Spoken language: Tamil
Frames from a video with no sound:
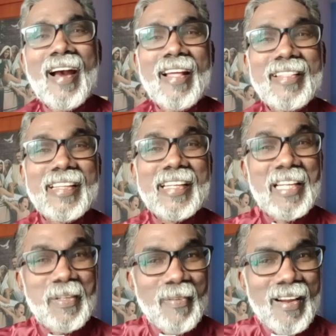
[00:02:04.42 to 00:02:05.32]
அந்த
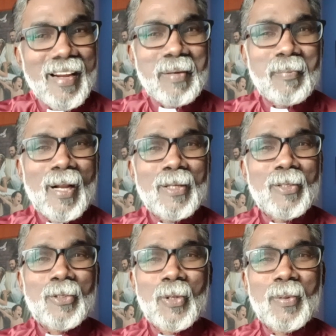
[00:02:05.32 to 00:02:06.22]
இழிவான
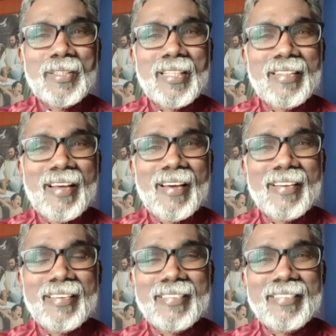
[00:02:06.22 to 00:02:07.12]
மாட்டு தொழுவத்தில்
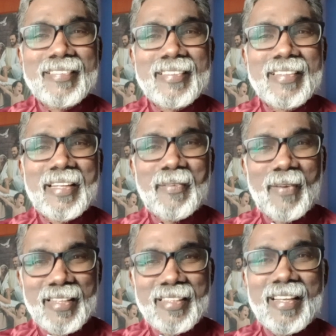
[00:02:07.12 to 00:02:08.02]
தான் நீ
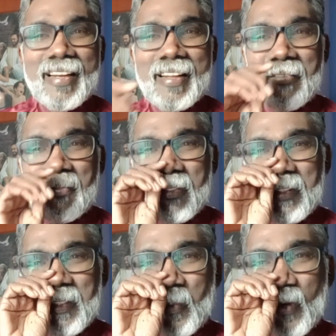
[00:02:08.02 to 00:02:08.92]
வணங்குகிற
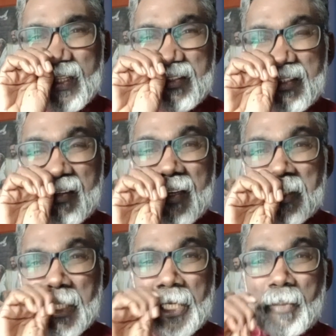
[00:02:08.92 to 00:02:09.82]
இந்த உலகத்தின்
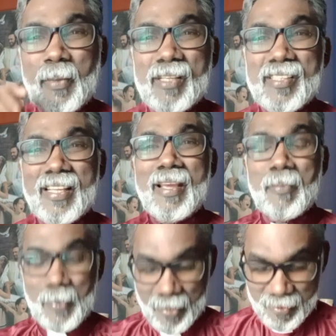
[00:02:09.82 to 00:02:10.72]
ரட்சகர்
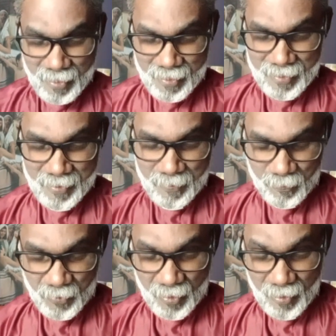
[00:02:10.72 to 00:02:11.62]
மேசையா பிறந்தார்
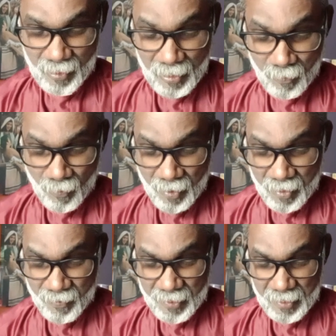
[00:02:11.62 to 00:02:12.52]

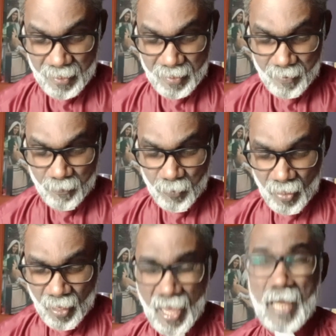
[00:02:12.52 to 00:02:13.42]
இழிவானவைகளை
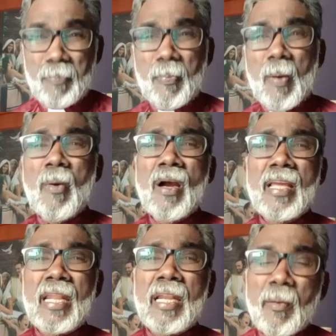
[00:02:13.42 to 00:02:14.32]

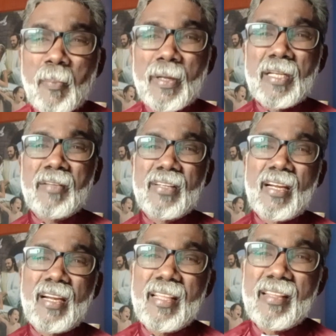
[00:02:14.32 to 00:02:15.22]
அற்பமாக
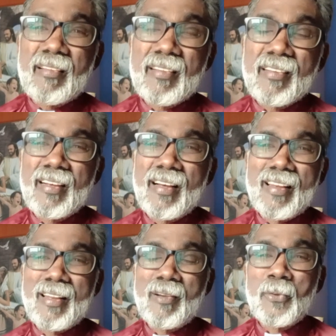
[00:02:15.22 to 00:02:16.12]
எண்ணப்பட்டவைகளை
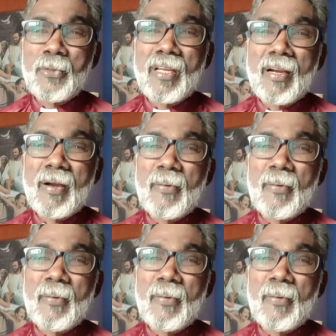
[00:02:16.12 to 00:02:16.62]
அல்லூயா